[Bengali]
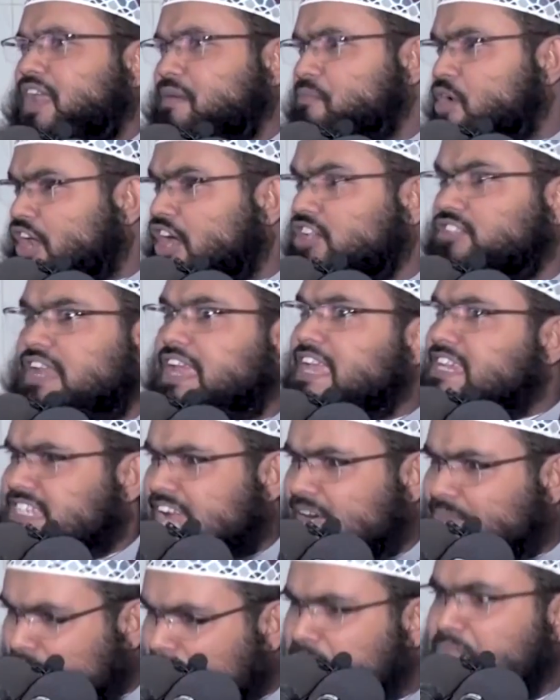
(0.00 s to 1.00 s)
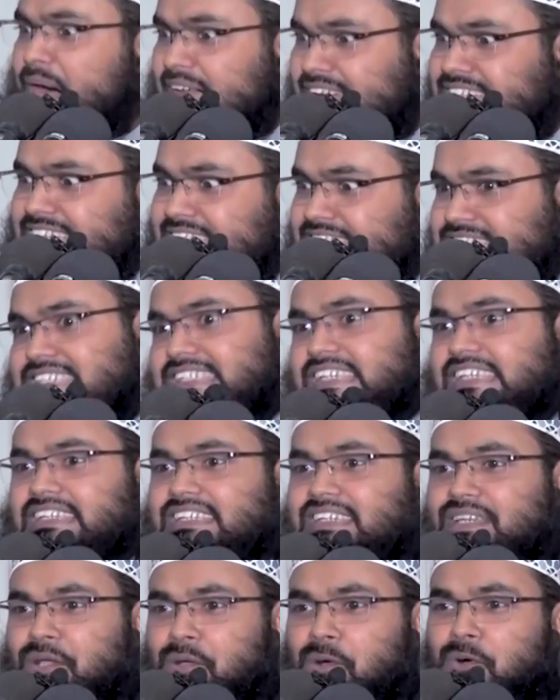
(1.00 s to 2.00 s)
করে মনে হয় এই সামনে পানি আছে
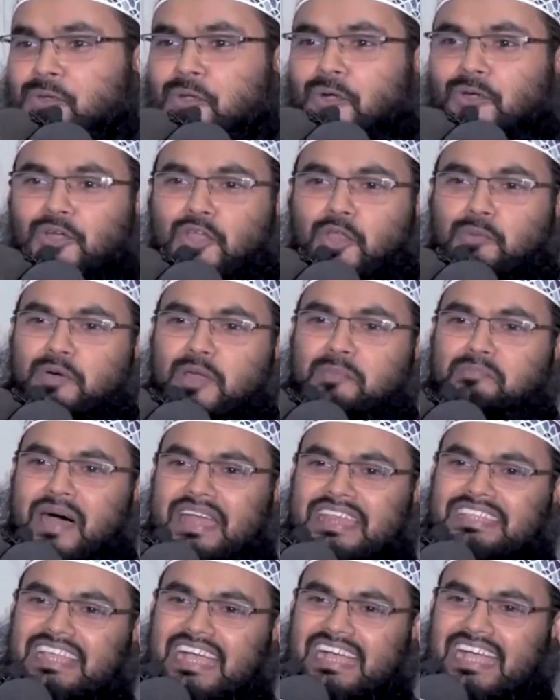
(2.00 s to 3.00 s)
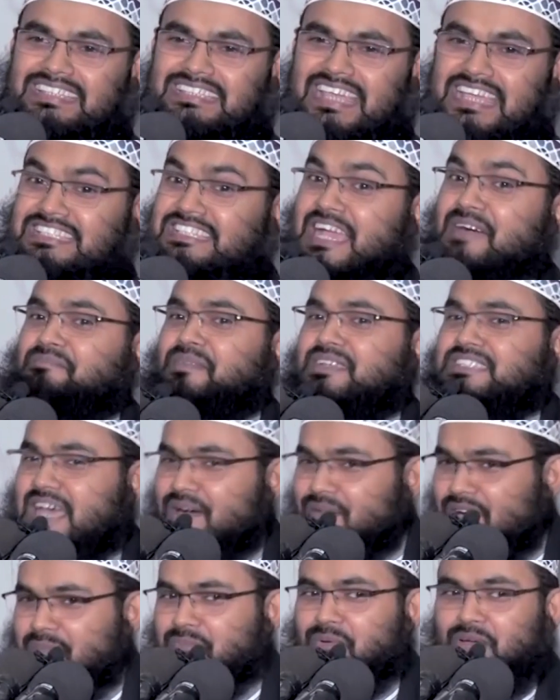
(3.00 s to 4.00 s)
রোডের উপরে পানি দেখা যায় সামনে
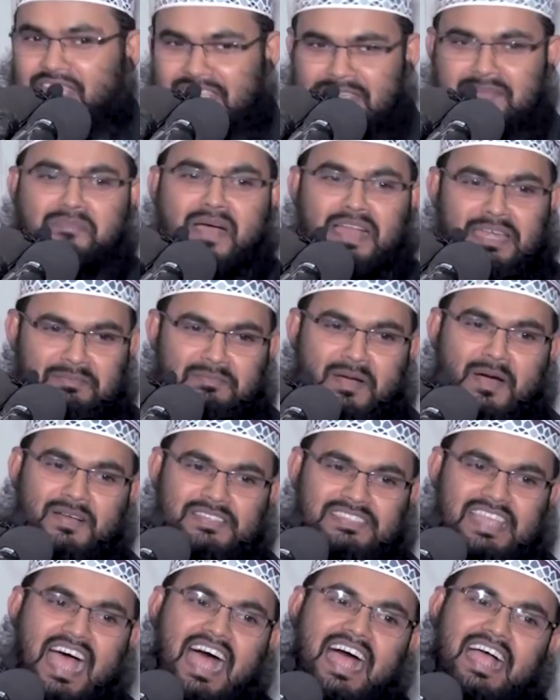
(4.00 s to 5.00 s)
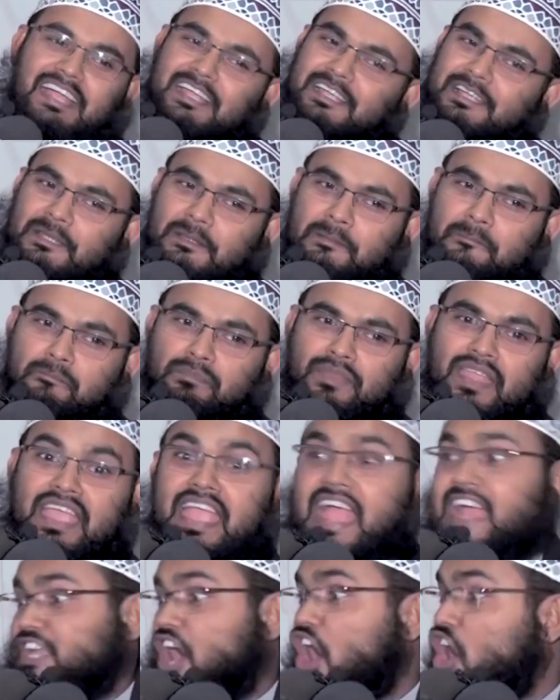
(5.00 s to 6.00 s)
যাওয়ার পরে কি পানি পাওয়া যায়
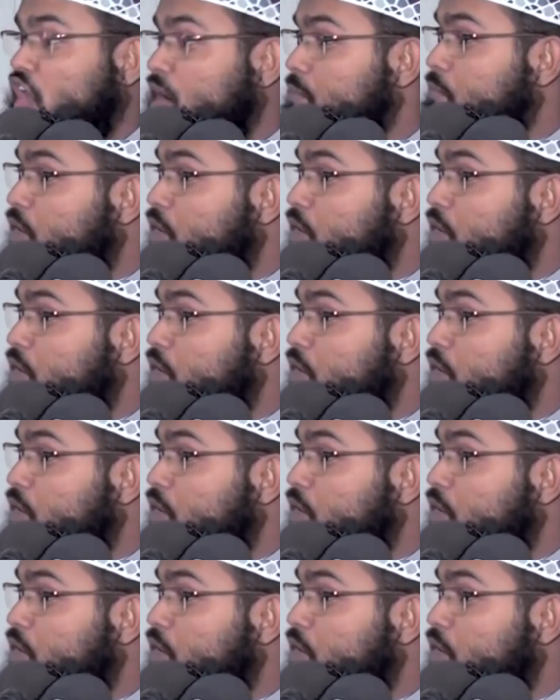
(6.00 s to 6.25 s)
এটা হলো